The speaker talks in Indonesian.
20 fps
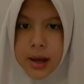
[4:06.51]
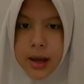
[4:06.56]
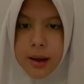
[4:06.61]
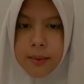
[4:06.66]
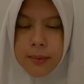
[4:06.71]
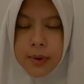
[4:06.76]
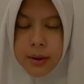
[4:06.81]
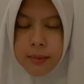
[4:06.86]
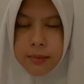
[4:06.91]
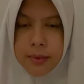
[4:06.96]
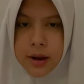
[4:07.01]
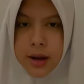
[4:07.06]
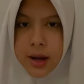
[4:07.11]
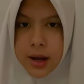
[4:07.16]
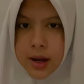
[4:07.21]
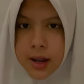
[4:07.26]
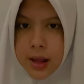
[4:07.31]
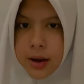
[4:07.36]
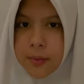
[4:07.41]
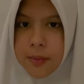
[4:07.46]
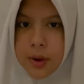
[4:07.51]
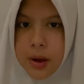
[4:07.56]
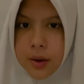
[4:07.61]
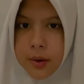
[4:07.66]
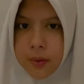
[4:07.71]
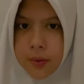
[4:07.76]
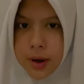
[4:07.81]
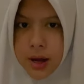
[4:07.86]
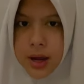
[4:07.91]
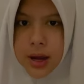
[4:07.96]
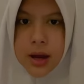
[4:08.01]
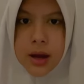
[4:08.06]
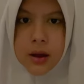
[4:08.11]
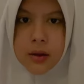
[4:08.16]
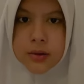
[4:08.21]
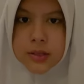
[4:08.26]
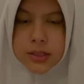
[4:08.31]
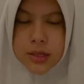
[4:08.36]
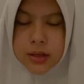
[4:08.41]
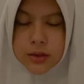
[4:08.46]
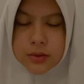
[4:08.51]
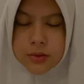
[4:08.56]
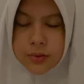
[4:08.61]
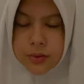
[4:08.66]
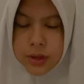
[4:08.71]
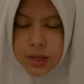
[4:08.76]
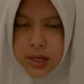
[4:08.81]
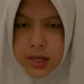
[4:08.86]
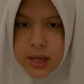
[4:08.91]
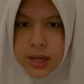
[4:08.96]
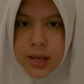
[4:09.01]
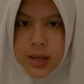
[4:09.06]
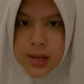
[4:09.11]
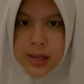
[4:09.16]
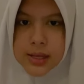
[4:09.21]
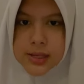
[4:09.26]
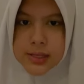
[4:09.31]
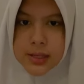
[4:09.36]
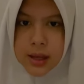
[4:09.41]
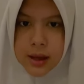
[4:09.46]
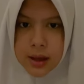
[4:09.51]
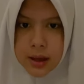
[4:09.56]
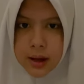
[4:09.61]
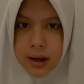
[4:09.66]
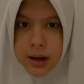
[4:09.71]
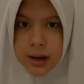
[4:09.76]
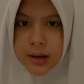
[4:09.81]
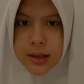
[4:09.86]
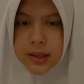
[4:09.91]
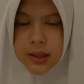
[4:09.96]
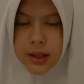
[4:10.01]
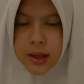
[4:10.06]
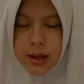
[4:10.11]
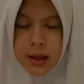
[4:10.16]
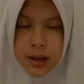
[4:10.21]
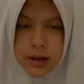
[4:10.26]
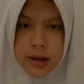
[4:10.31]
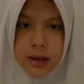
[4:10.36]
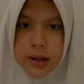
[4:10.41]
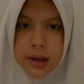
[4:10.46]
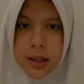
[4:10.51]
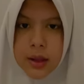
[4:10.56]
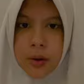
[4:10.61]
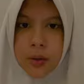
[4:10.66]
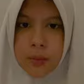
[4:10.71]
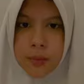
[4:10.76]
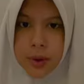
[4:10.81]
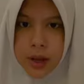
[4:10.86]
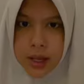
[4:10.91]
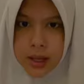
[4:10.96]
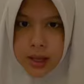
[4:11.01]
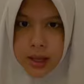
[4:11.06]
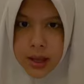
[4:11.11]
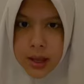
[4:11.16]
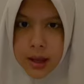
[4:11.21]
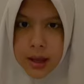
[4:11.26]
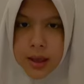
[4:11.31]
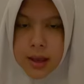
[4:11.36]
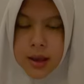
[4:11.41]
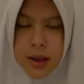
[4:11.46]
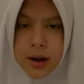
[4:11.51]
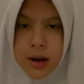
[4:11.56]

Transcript: Kabar beredar bahwa Aung San Suu Kyi sekarang ditahan di rumahnya.